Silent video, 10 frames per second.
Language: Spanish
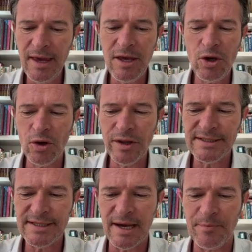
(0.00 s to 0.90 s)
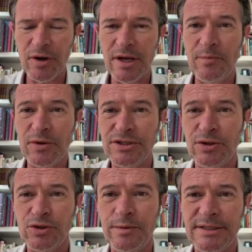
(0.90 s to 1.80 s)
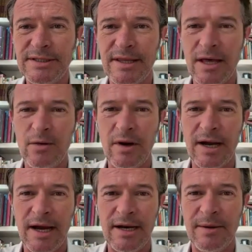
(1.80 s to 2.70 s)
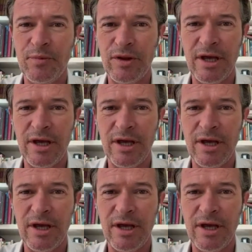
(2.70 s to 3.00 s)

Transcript: yo decía, por ejemplo, si nos hubiese dado la gana,